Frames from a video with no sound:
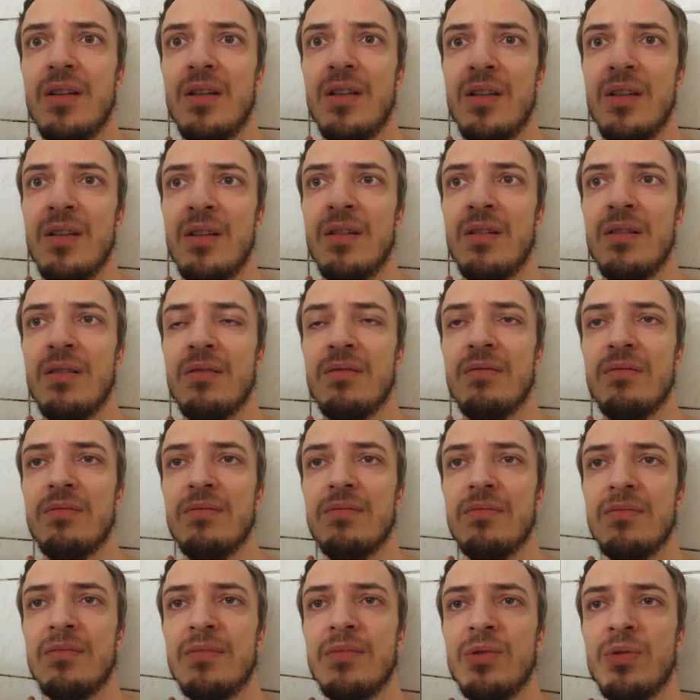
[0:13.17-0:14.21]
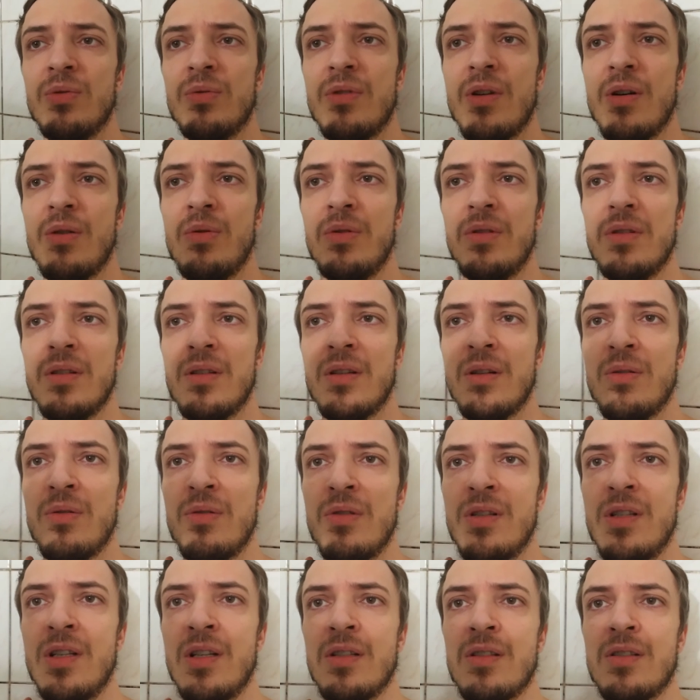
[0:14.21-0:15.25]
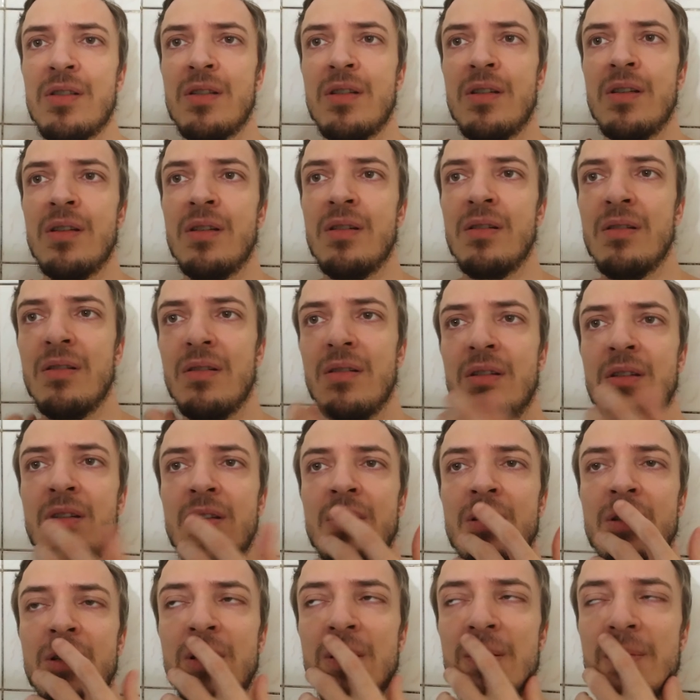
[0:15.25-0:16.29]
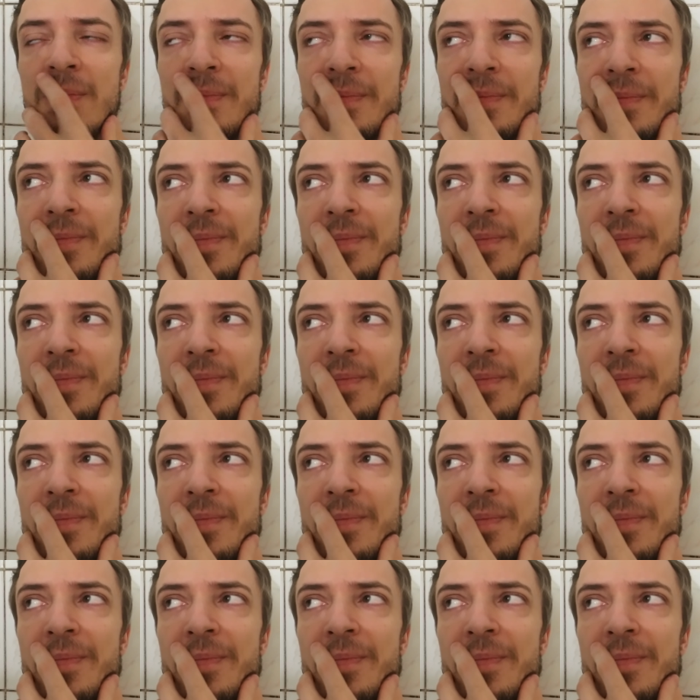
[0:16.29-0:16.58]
И, ну, он какой-то такой детский, и